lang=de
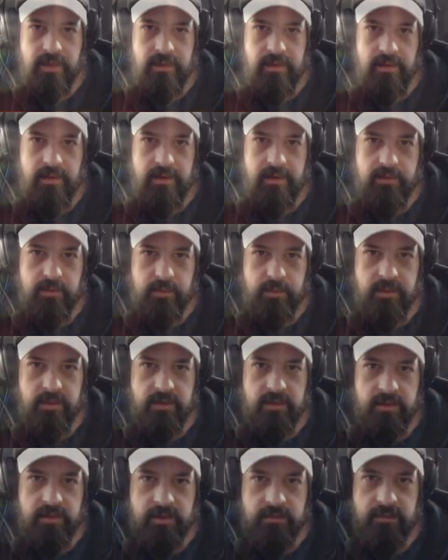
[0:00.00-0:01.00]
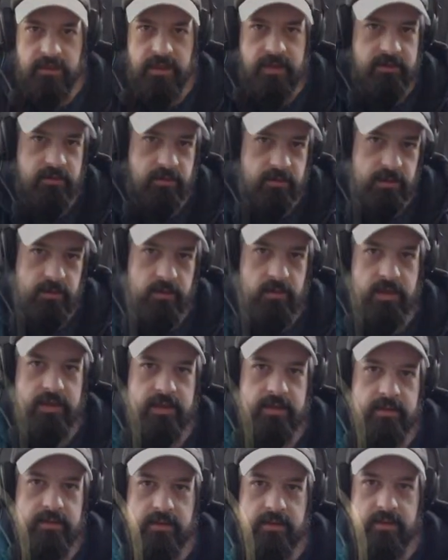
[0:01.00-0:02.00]
Also sprich, ne, erst Reno
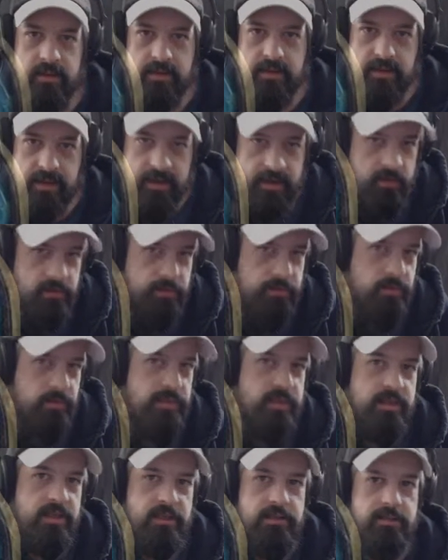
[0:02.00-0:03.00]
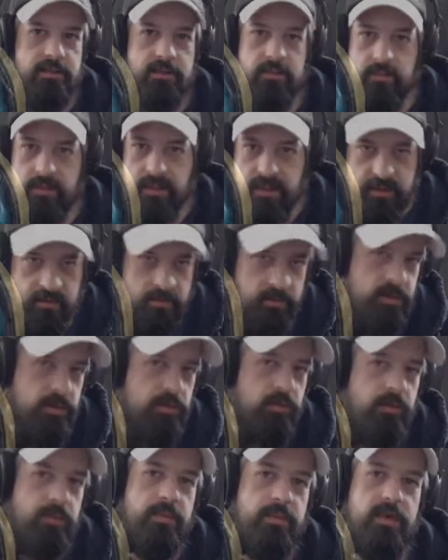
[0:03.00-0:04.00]
legen, dann Echo von Mediv und man hat
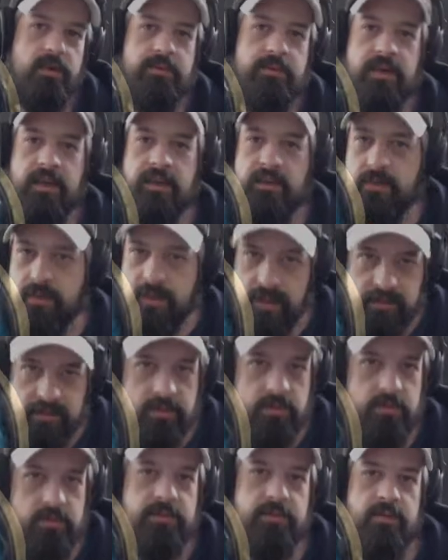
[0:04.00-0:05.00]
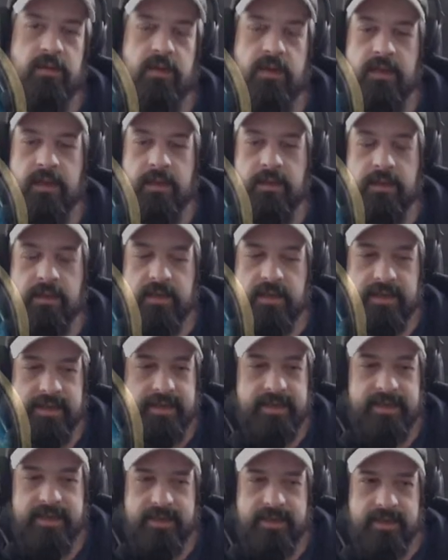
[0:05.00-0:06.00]
Reno nochmal auf der Hand und kann sich nochmal voll heilen.
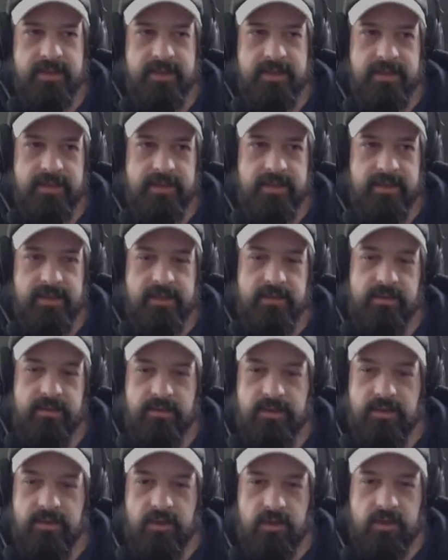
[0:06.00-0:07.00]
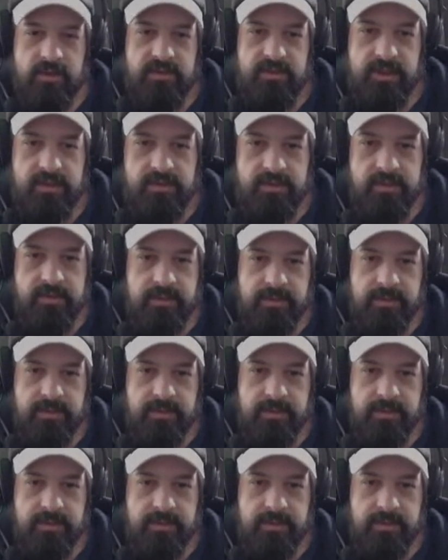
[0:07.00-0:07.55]
Ist eine tolle Sache.